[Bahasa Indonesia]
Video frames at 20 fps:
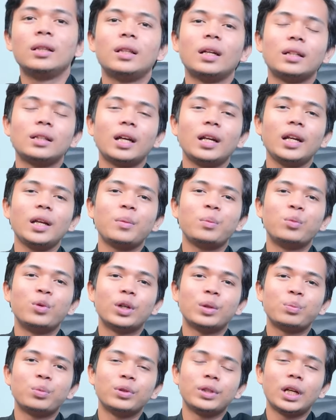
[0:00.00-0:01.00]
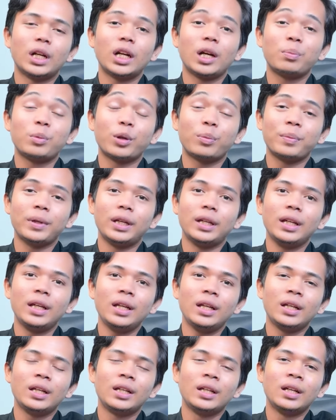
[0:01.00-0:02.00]
Tertarik buat punya laptop
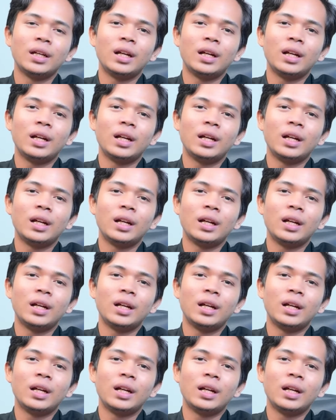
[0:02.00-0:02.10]
ini?